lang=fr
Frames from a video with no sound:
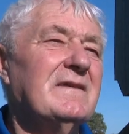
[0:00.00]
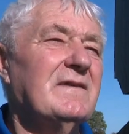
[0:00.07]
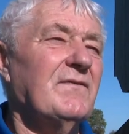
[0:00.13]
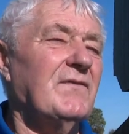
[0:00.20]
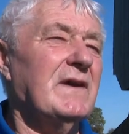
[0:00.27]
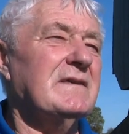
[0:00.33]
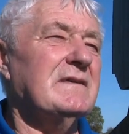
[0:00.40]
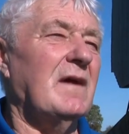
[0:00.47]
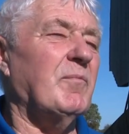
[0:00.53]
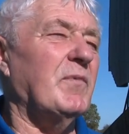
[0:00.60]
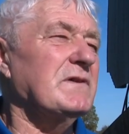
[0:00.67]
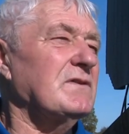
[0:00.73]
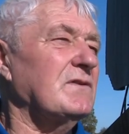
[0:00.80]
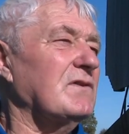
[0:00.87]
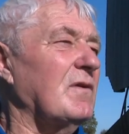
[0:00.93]
c'est vrai que ça
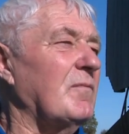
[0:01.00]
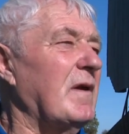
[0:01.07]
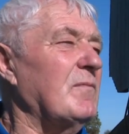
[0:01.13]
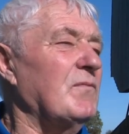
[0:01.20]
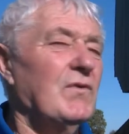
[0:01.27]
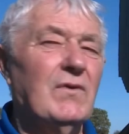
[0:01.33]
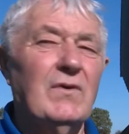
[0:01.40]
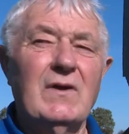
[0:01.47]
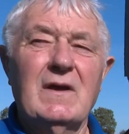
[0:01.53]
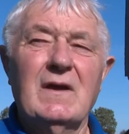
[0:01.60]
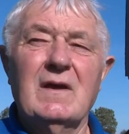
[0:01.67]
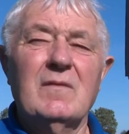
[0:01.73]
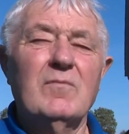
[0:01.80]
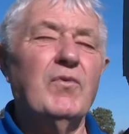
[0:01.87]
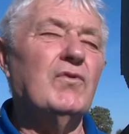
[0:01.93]
représente quand même
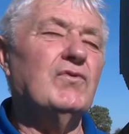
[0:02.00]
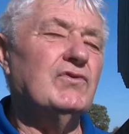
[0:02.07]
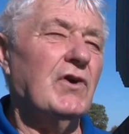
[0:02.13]
beaucoup